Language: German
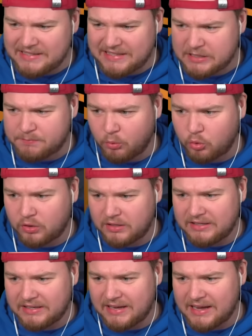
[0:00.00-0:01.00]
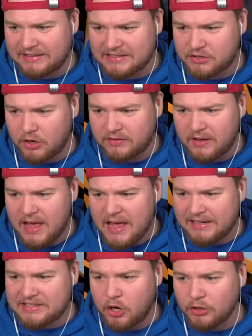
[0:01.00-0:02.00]
ist das Buch. Ja, das könnte,
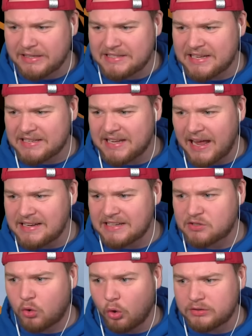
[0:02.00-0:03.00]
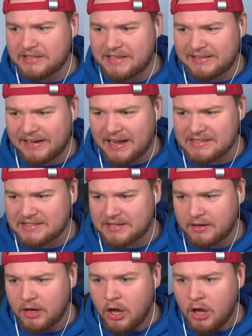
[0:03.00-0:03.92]
das könnte das da sein, das rote. Seht ihr das?